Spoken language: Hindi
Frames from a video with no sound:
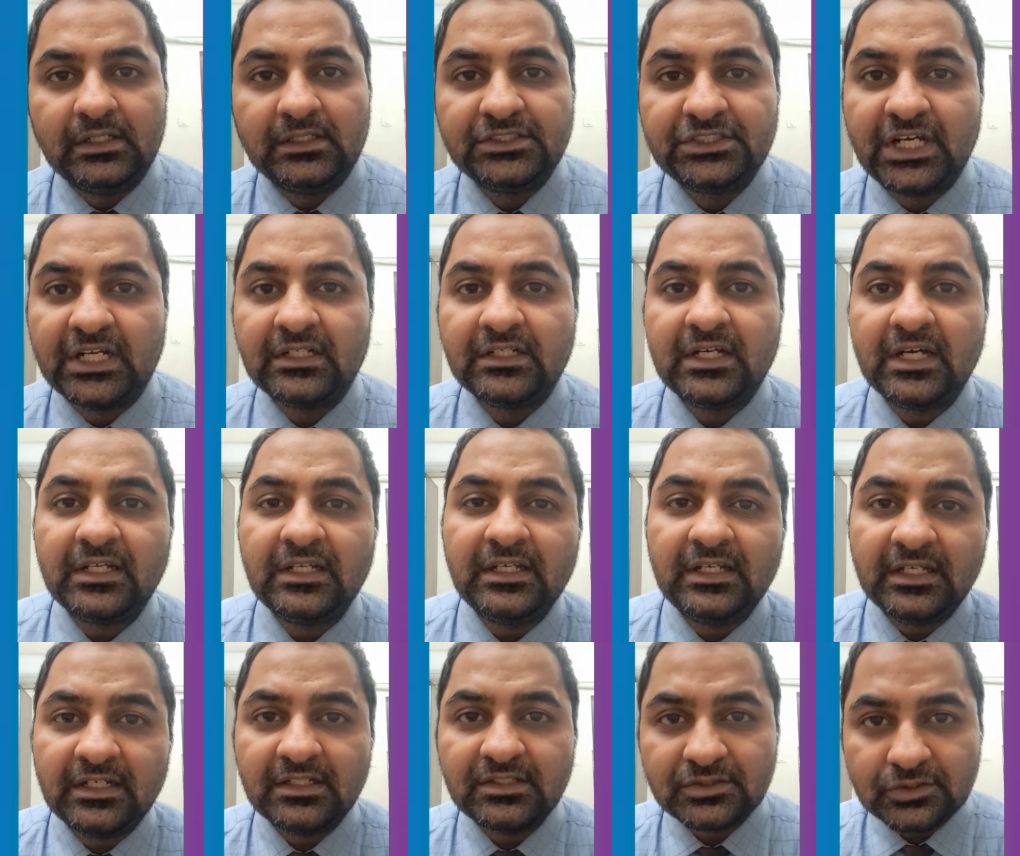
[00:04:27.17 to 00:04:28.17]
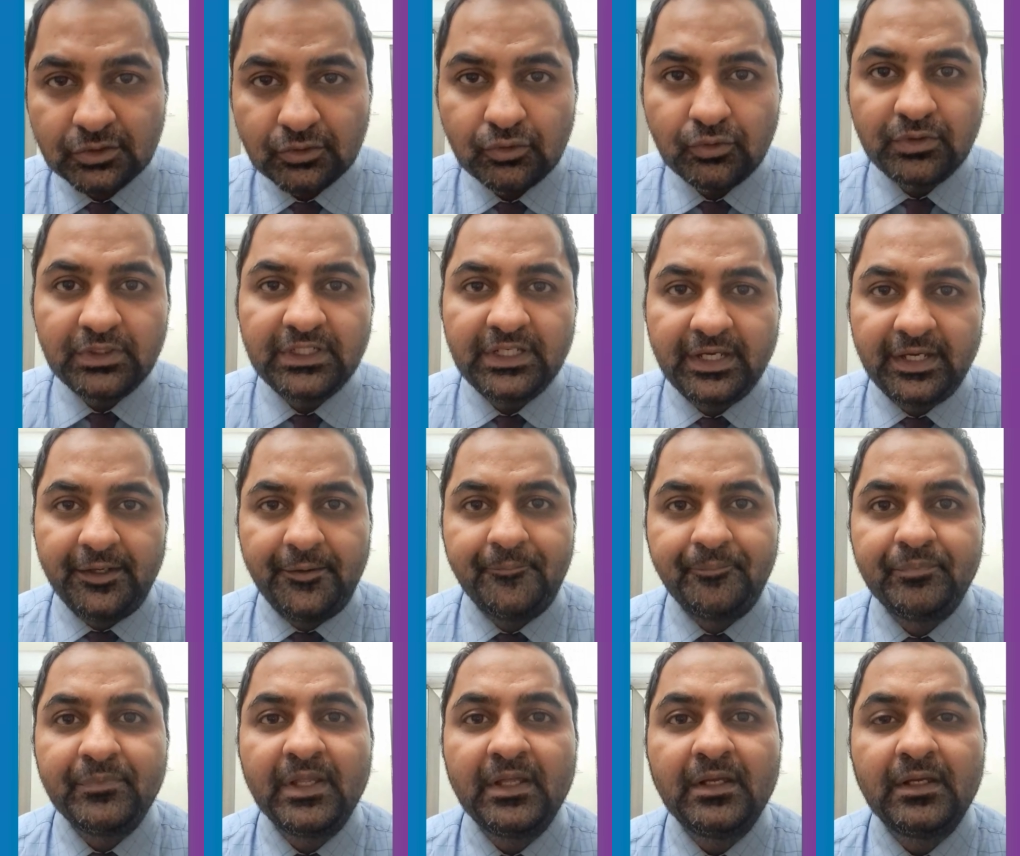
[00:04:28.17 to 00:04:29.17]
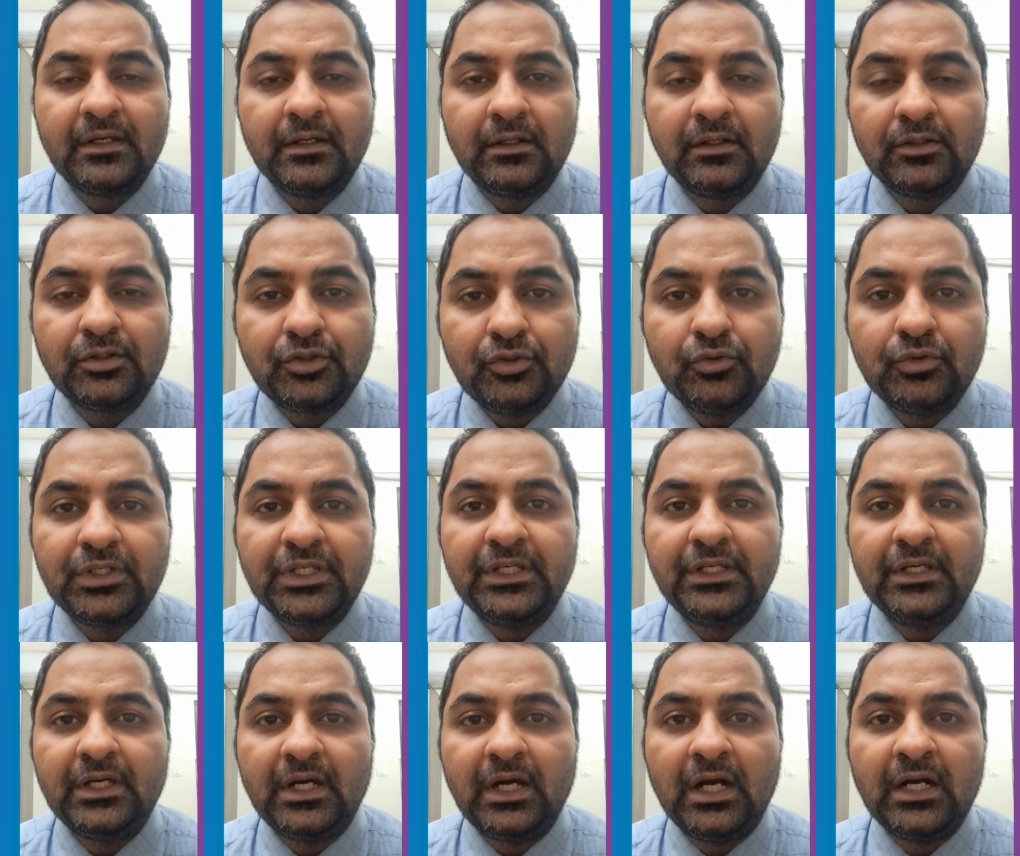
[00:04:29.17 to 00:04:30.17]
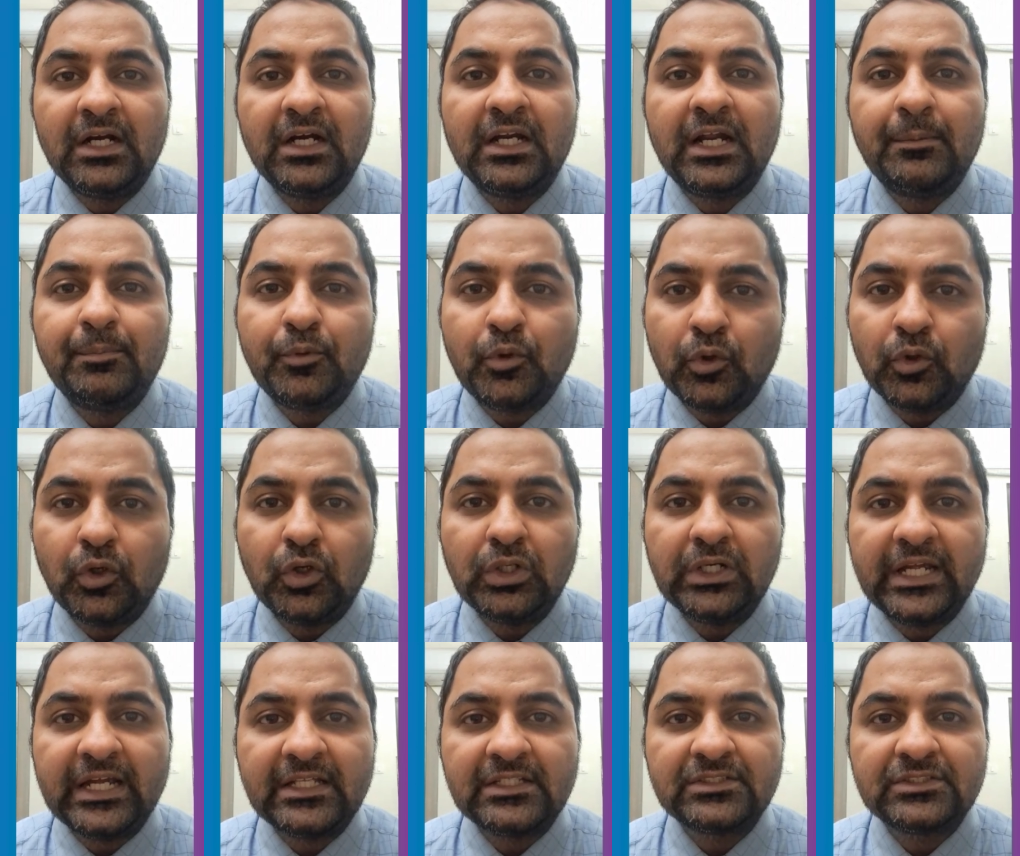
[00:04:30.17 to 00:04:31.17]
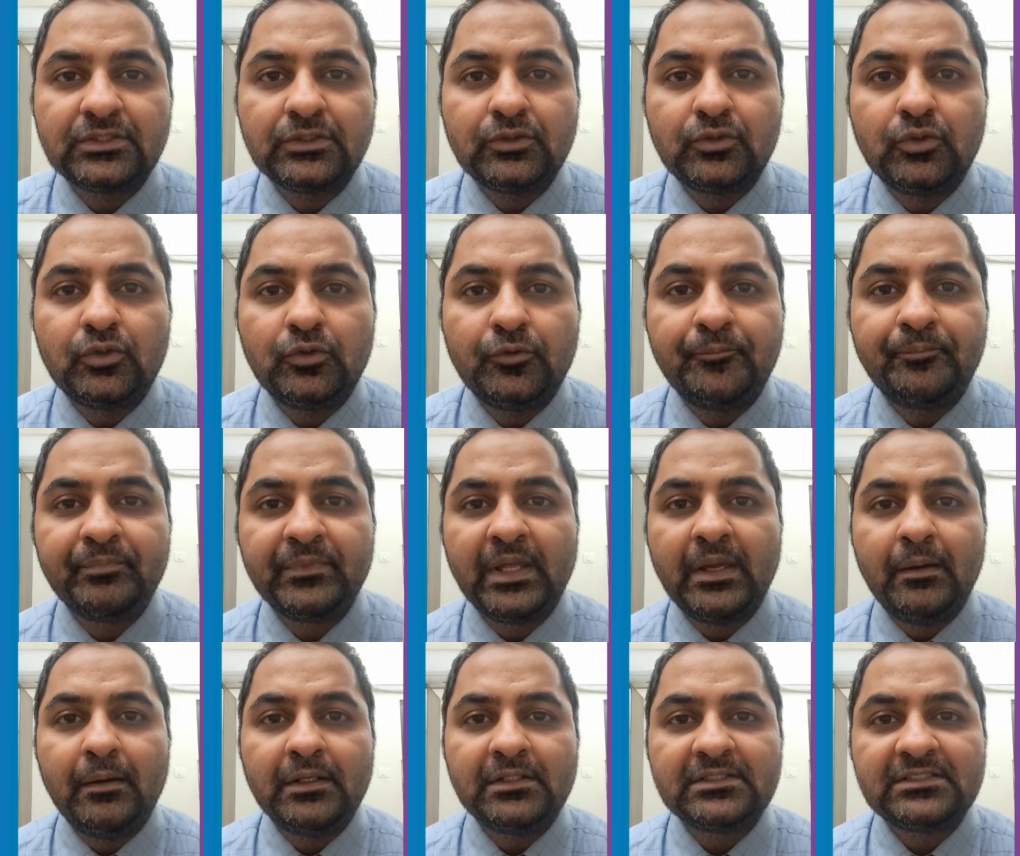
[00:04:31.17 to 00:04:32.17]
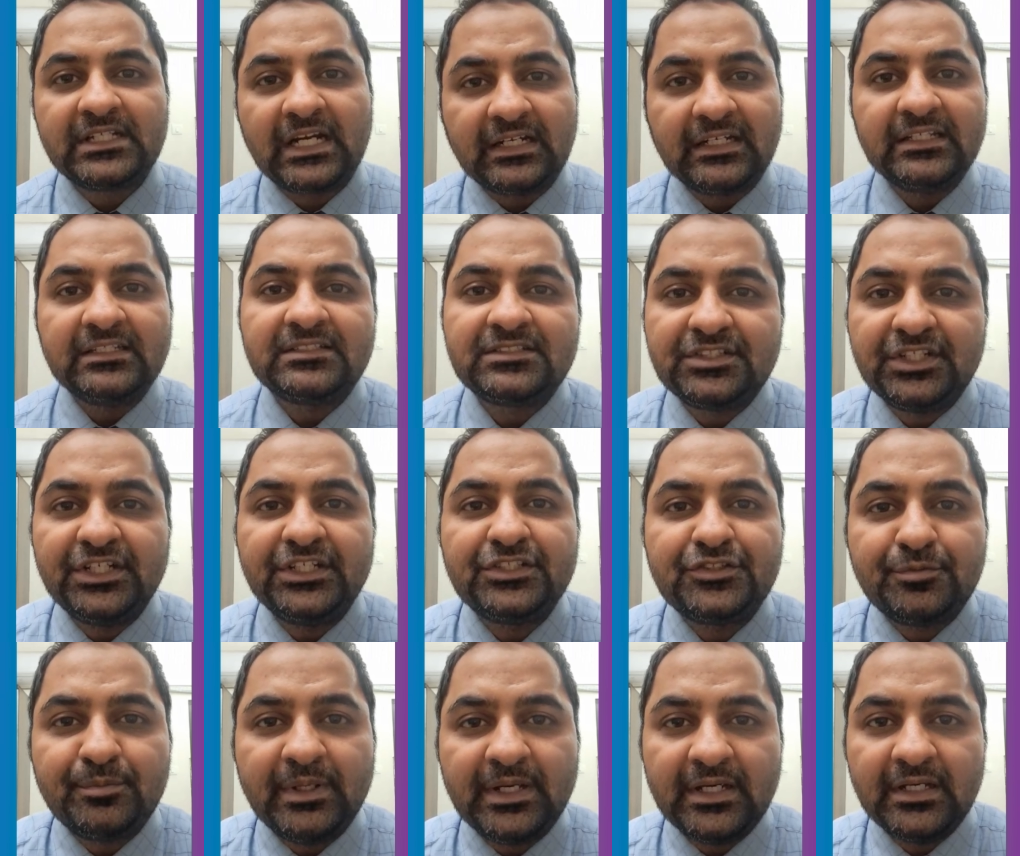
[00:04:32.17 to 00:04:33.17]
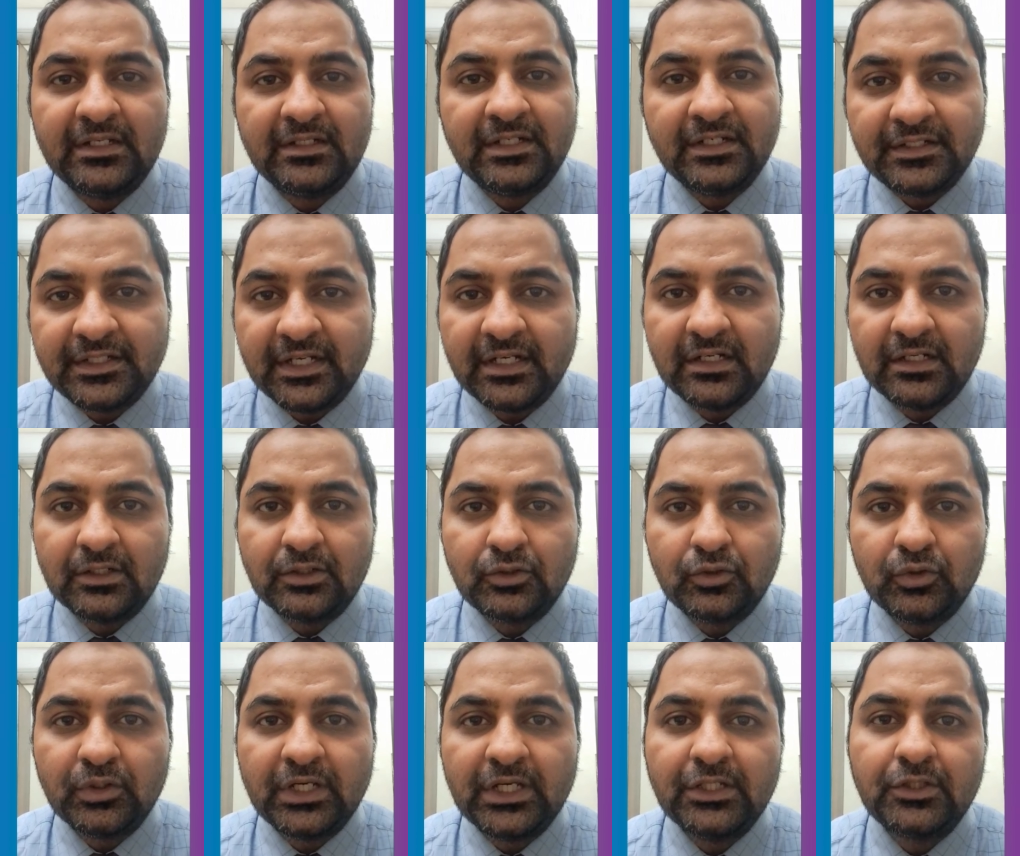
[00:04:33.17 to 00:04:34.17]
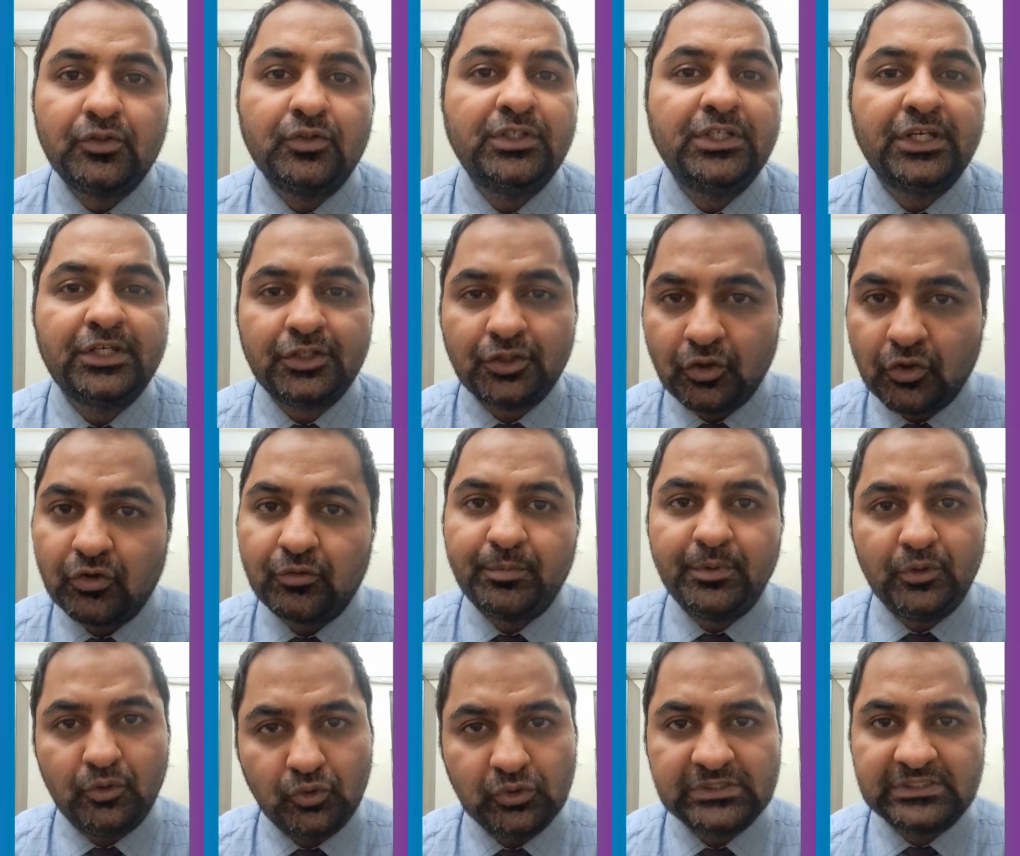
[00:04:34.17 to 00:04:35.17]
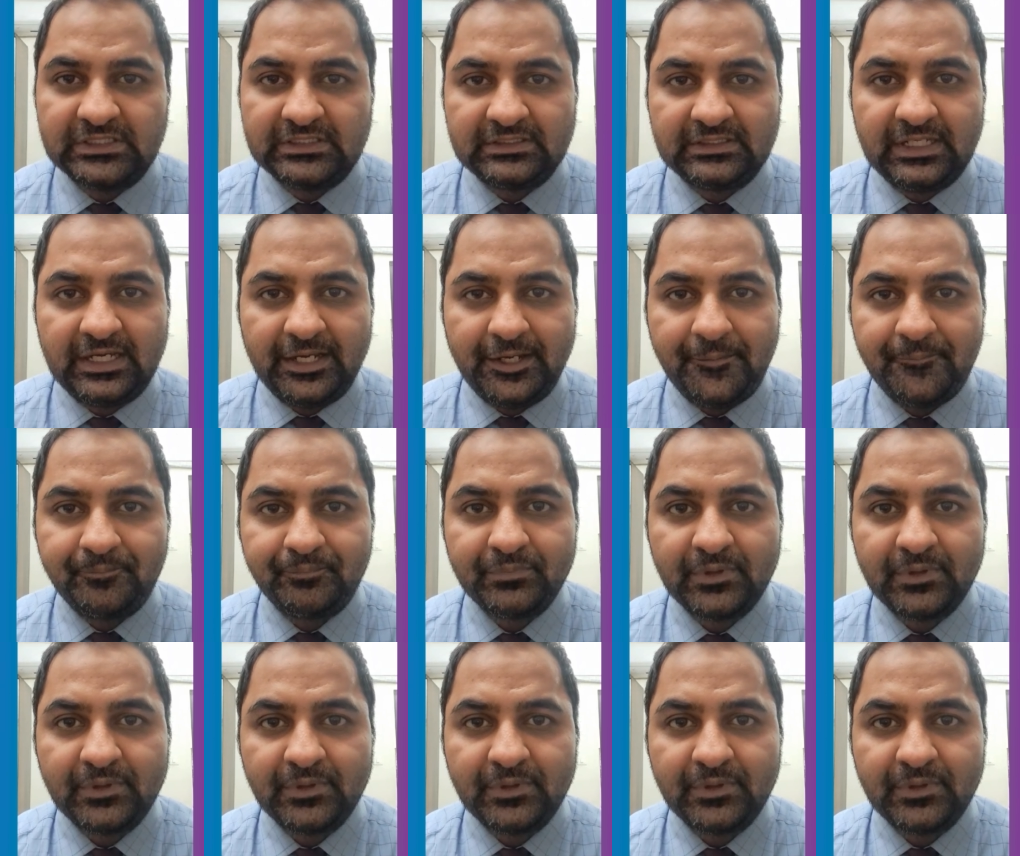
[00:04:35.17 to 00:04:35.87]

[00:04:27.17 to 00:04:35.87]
जानकारी लेने ज़रूरी है क्योंकि अगर आप कोलोन कैंसर को स्टार्टिंग स्टेज में डिटेक्ट कर दोगे तो ये क्योर भी हो सकता है